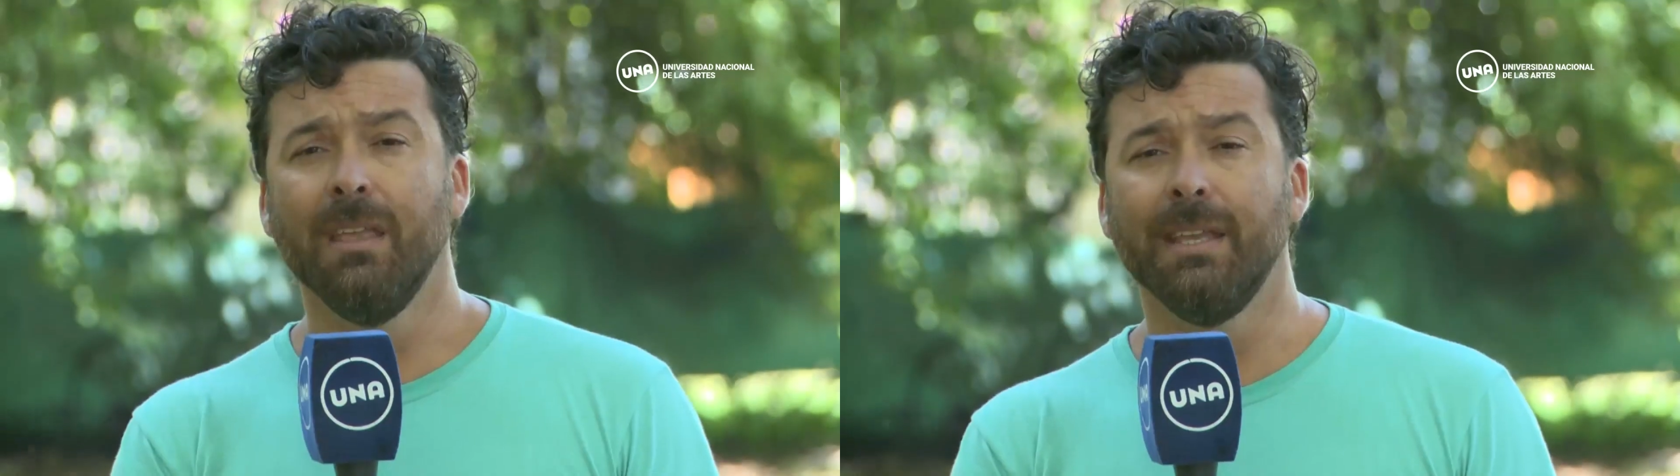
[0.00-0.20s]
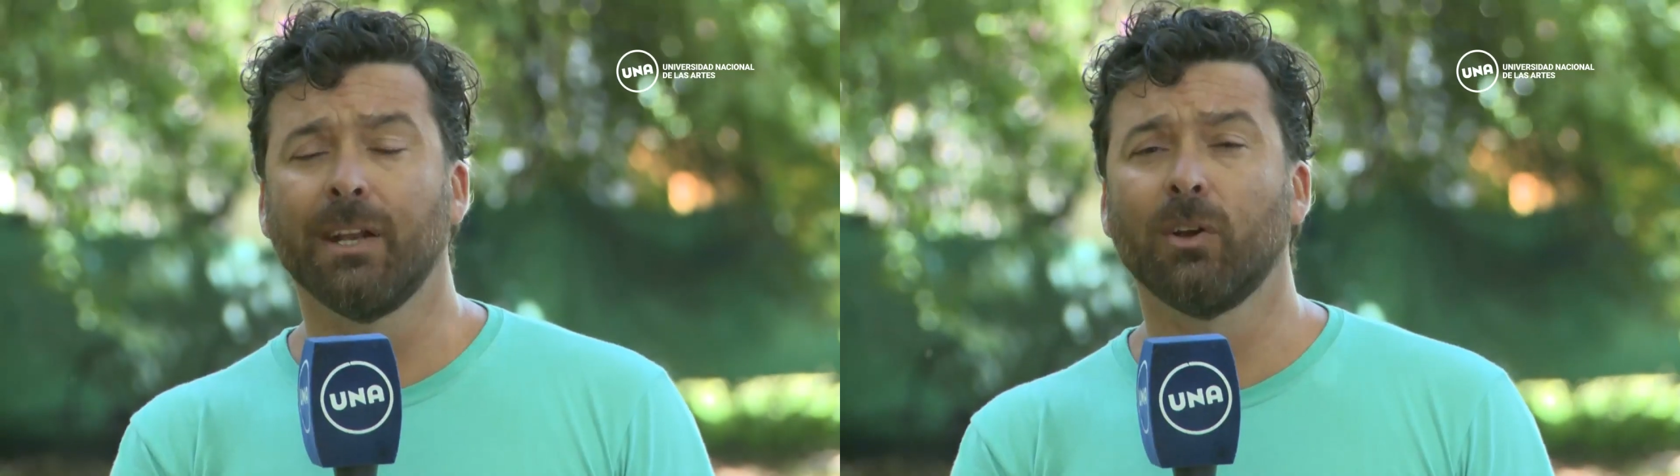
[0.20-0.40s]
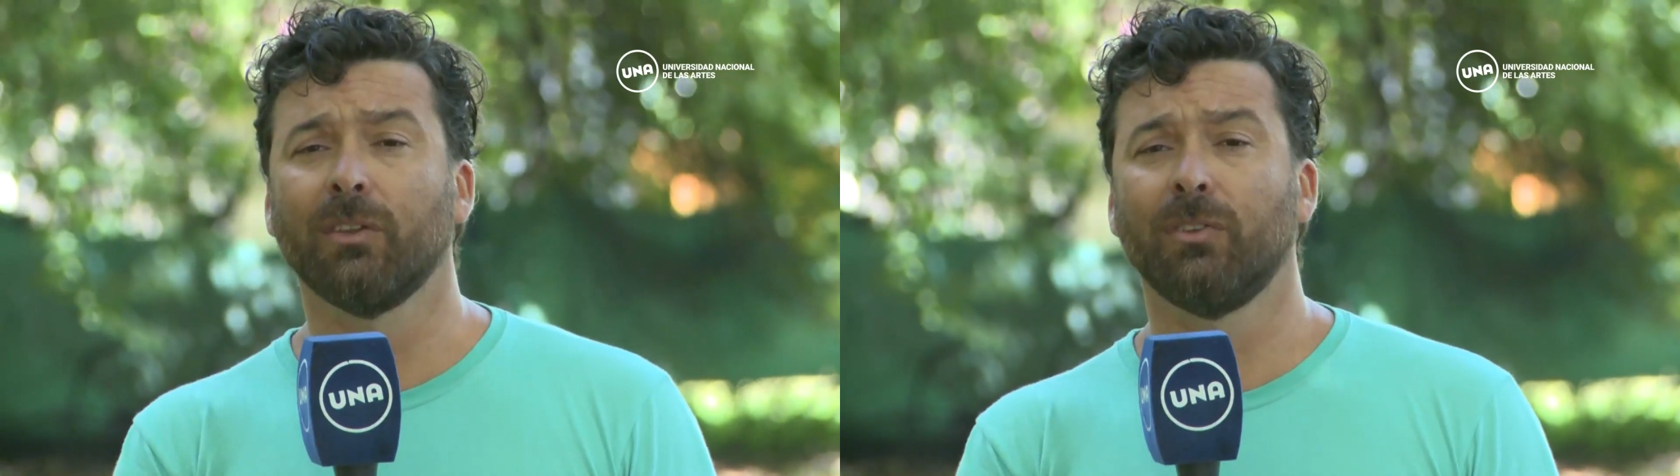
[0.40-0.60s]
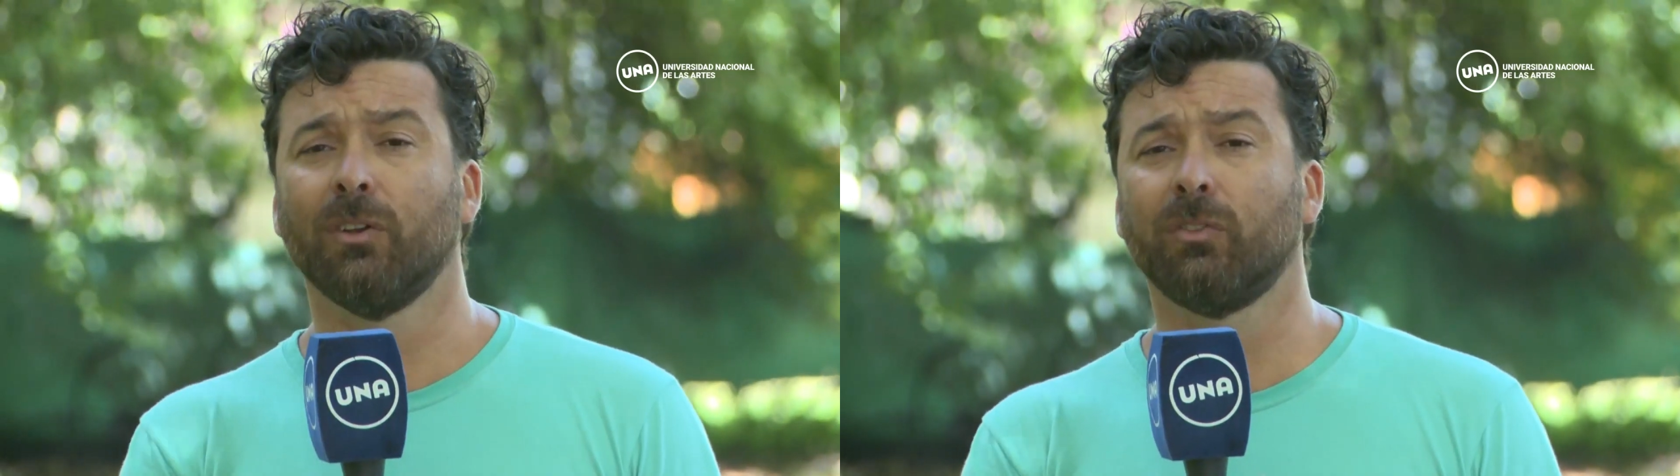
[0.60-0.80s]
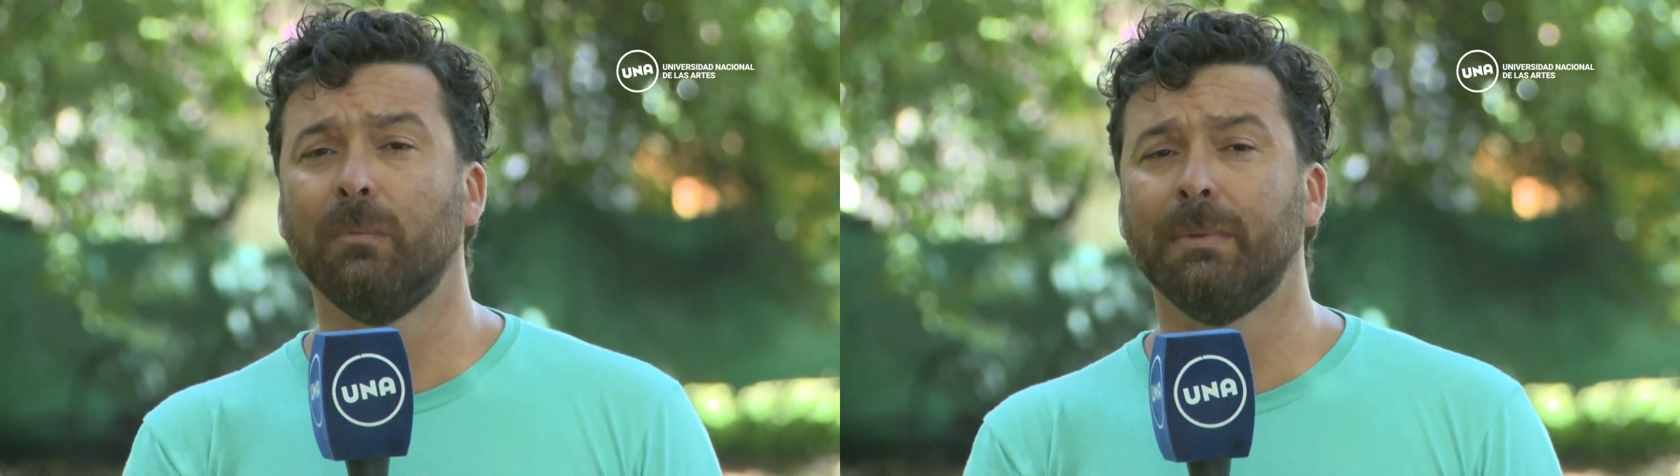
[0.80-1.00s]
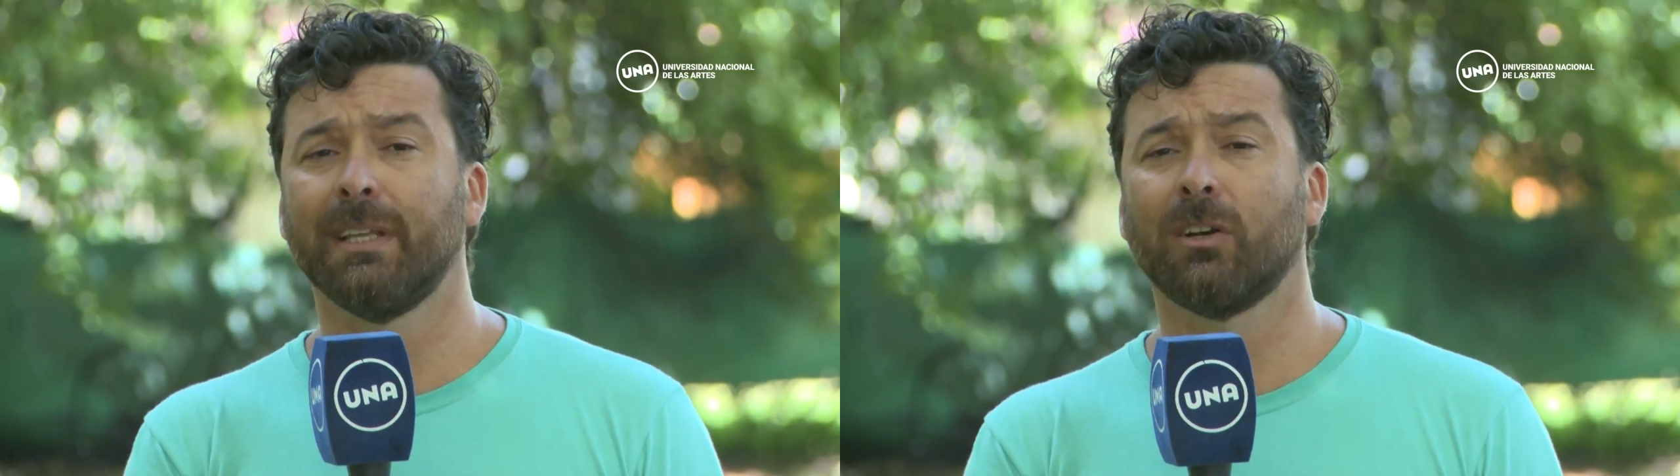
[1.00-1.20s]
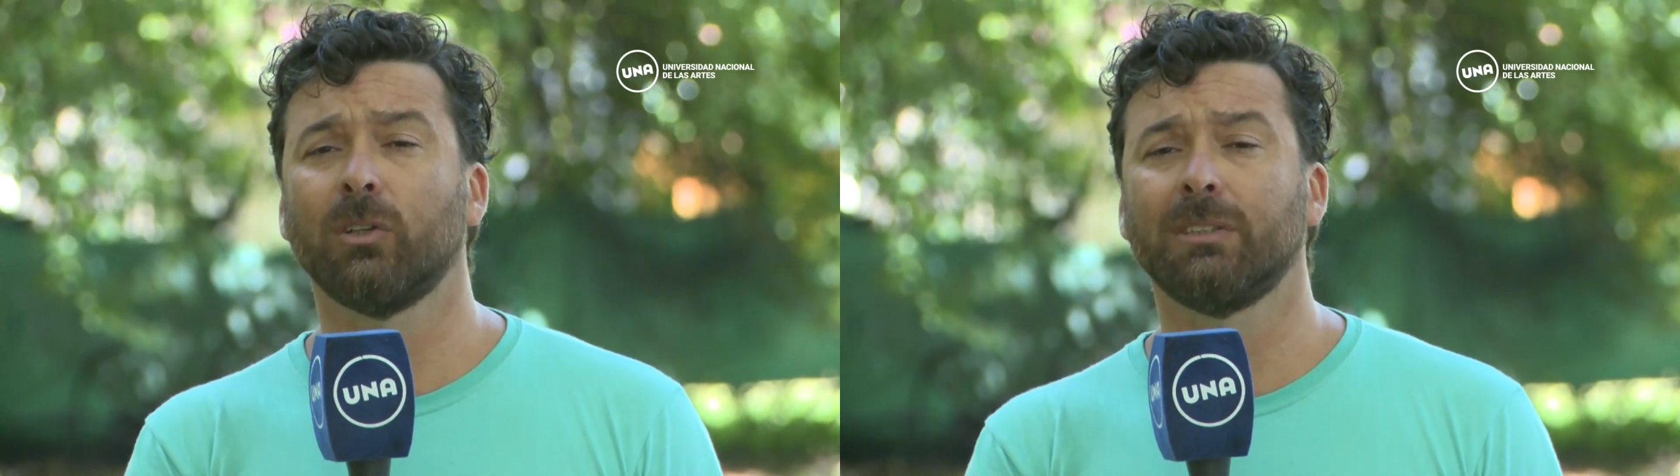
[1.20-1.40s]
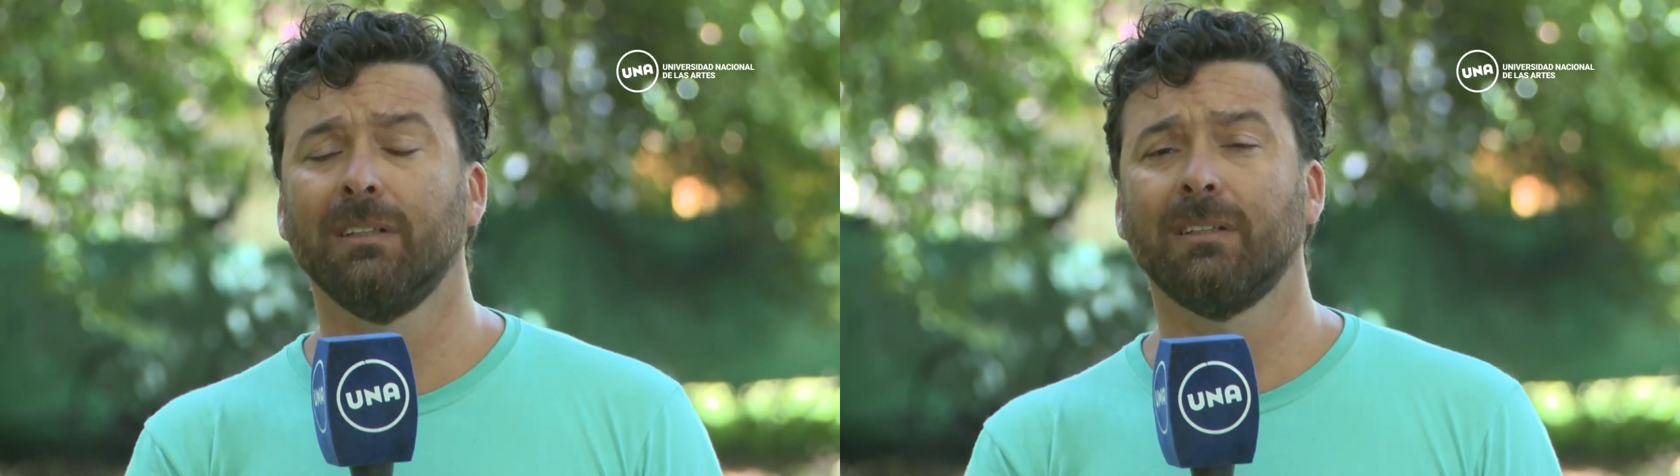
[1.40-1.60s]
y creo que se nos invita
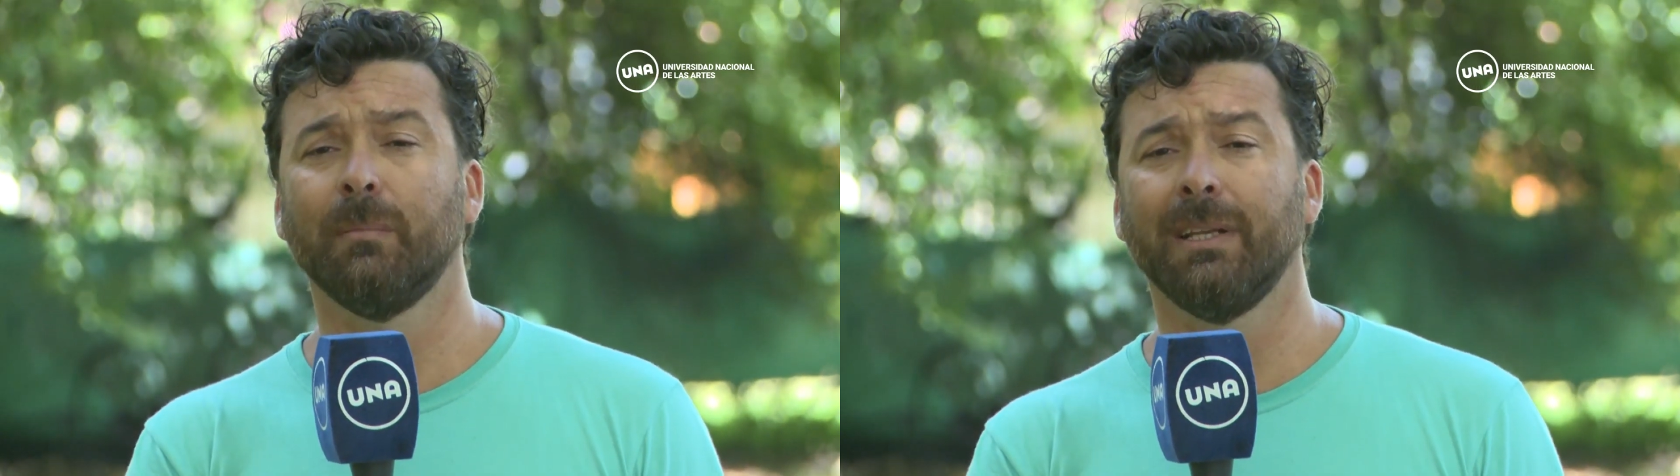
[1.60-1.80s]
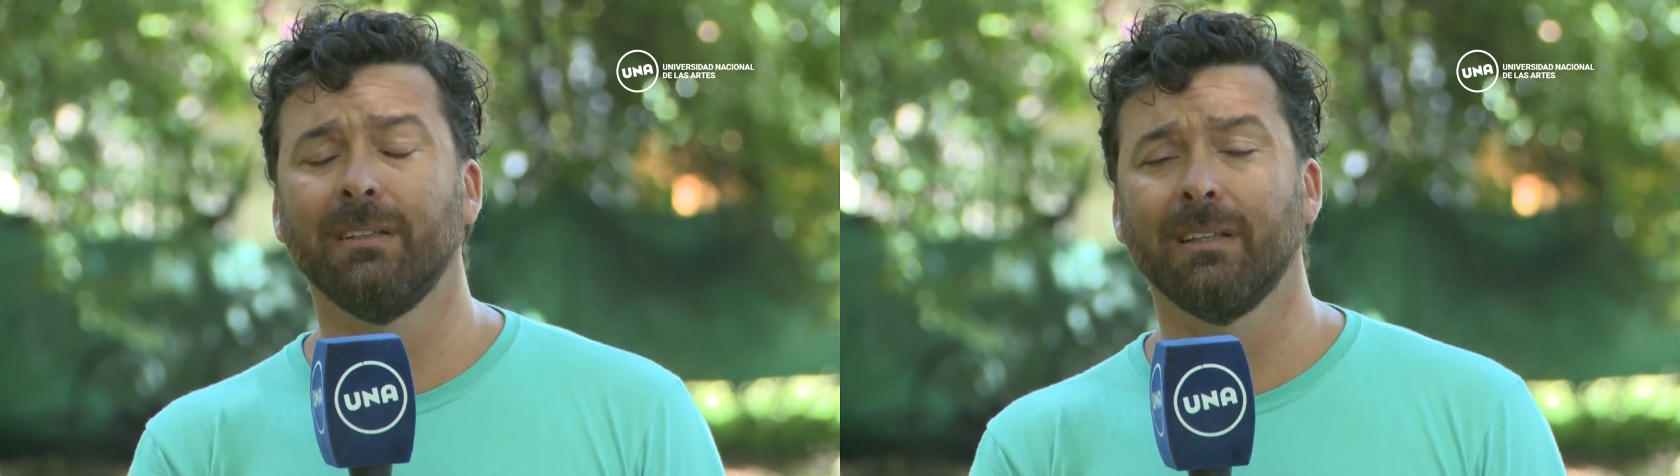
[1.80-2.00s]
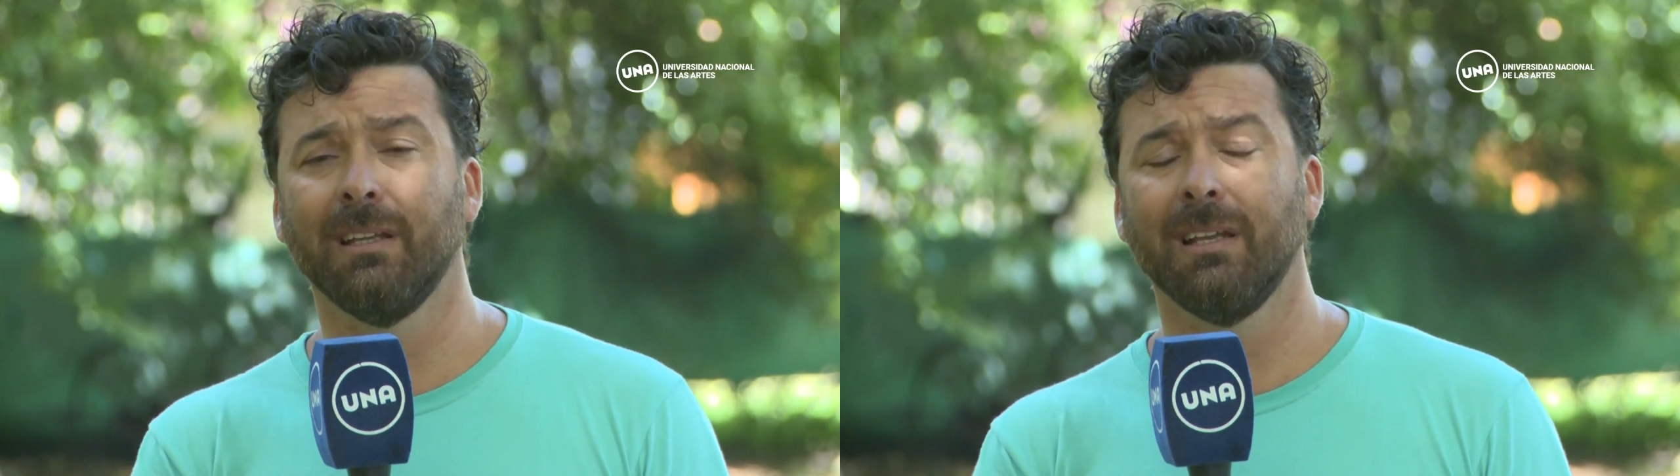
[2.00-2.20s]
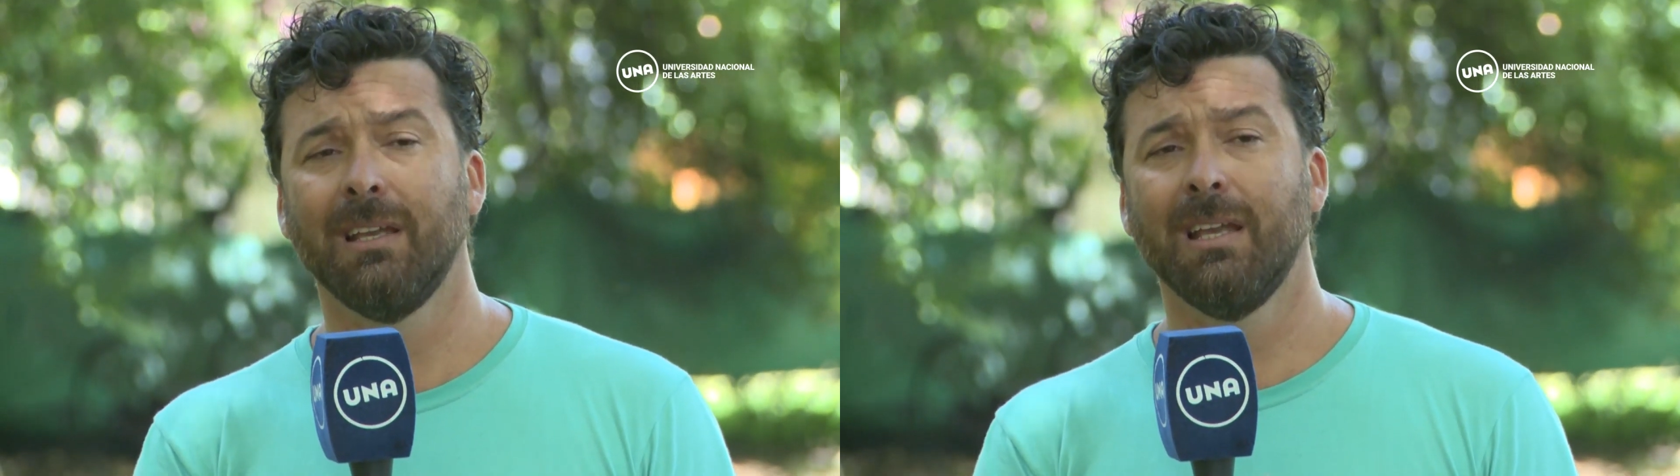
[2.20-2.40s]
constantemente